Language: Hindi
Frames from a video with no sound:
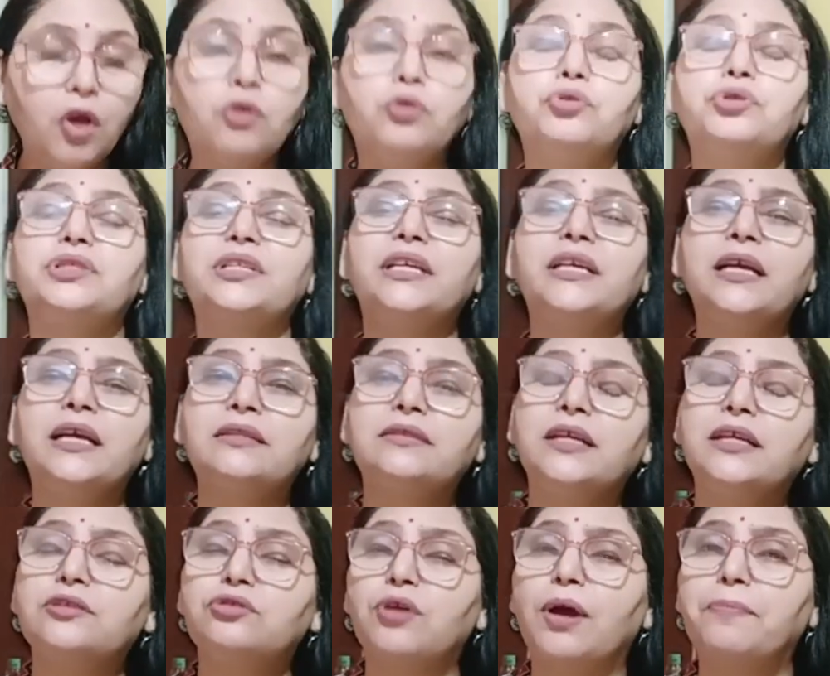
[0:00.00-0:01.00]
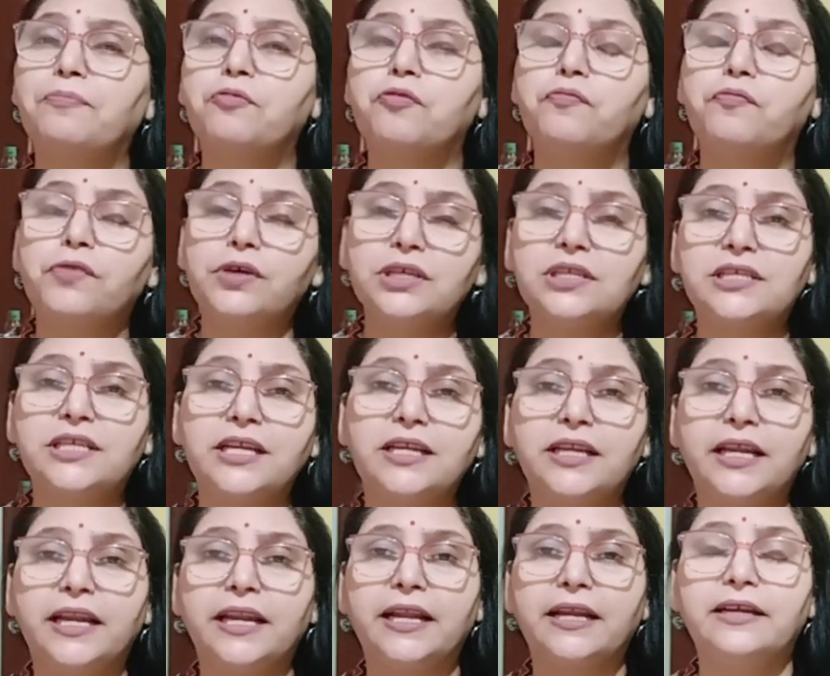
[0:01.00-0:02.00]
और उसके अंदर जो आपको फर्स्ट
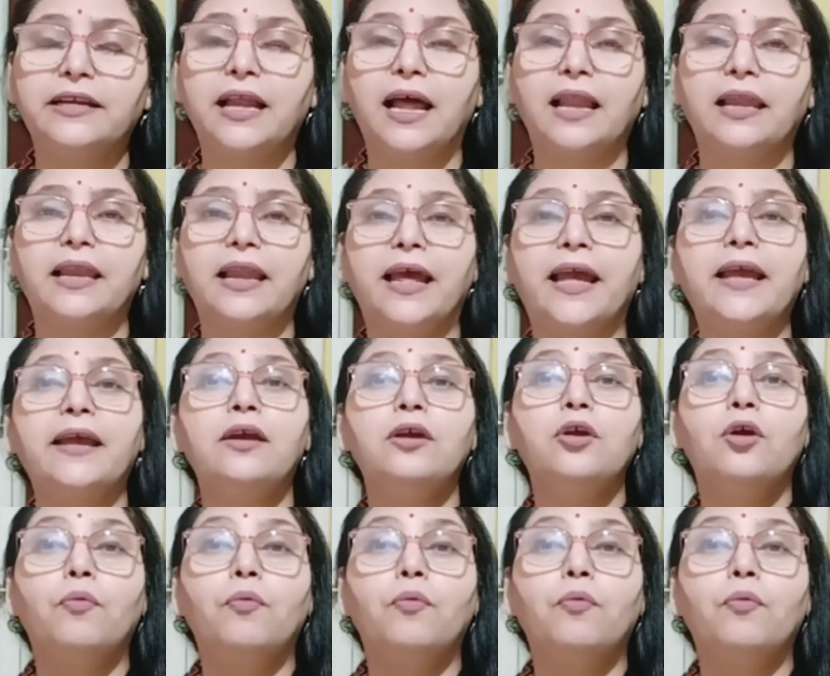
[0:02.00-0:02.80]
इंग्रेडिएंट डालना है